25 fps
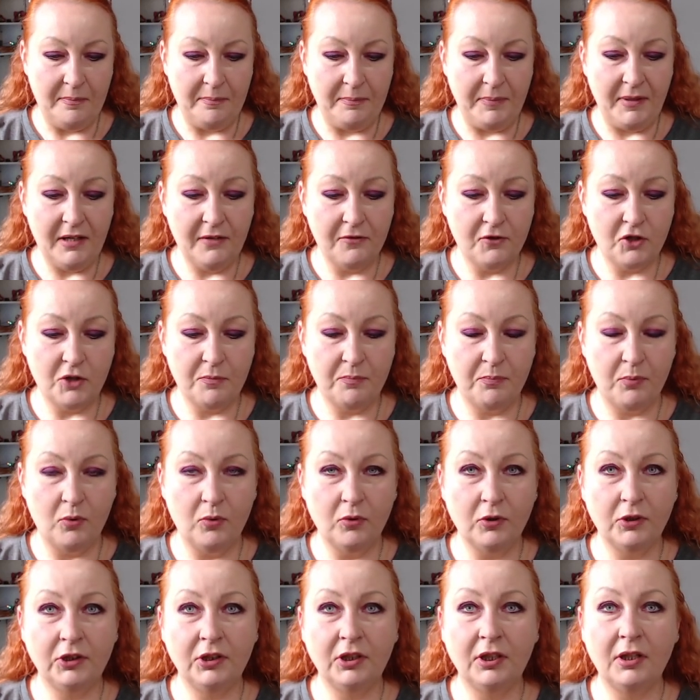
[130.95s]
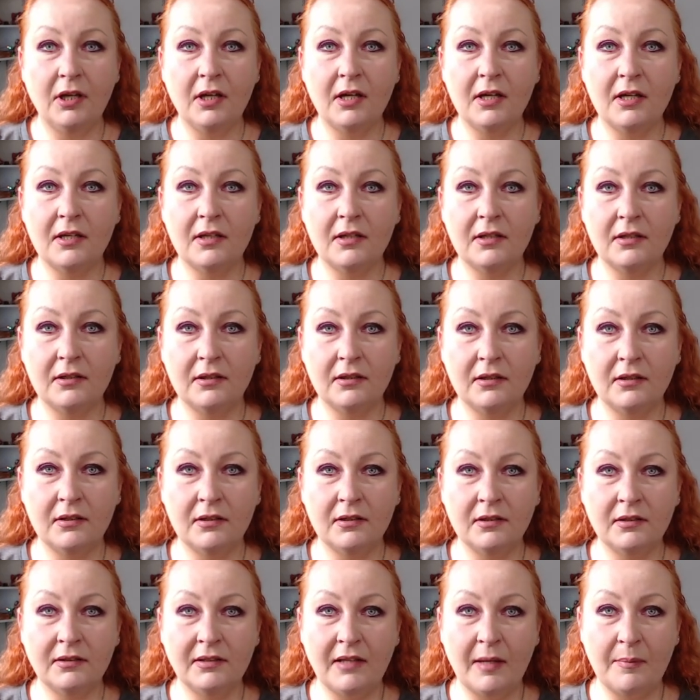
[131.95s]
Pierwszy punkt e,
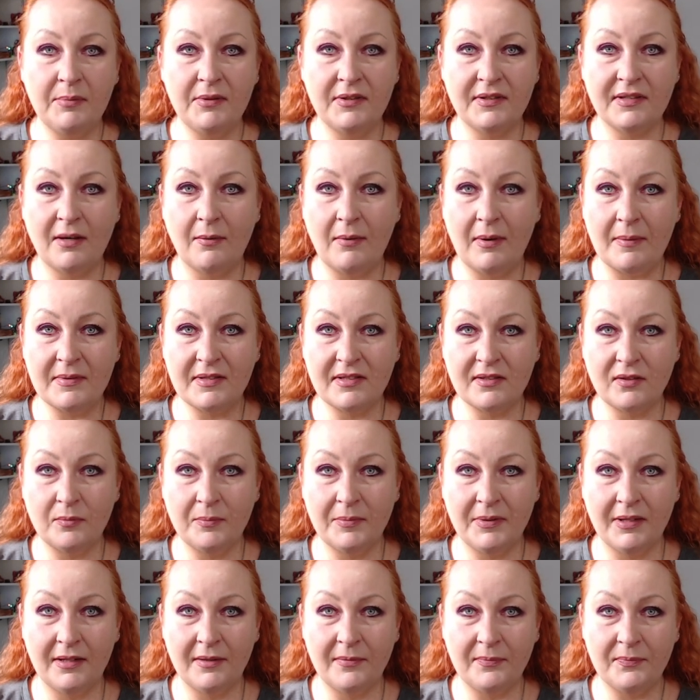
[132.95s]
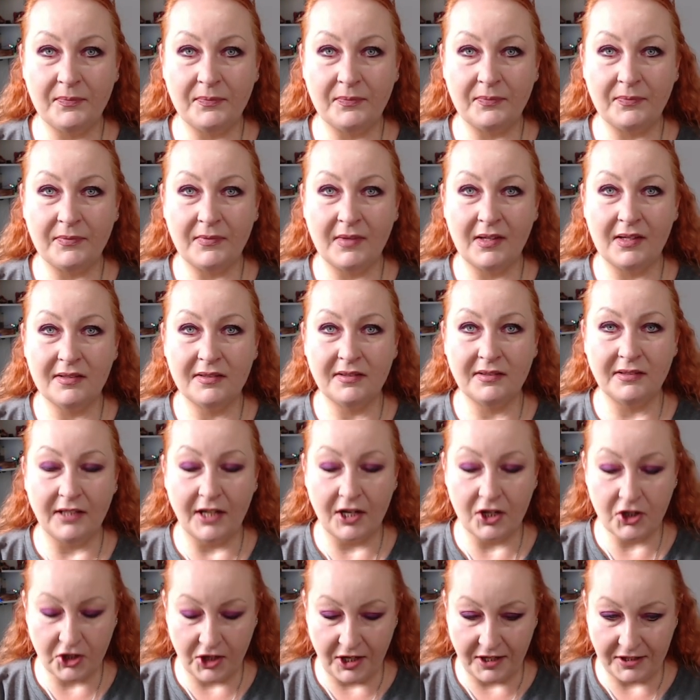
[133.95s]
napisałam sobie mm,
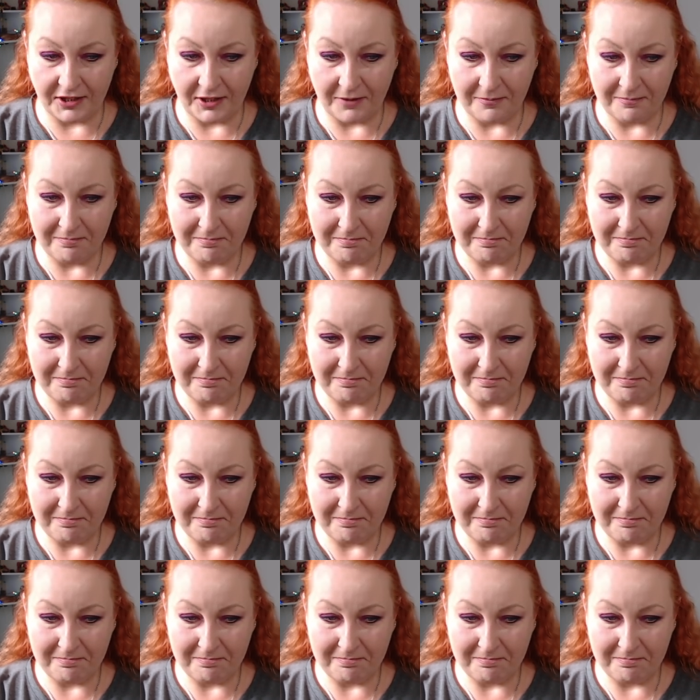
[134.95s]
straszenie.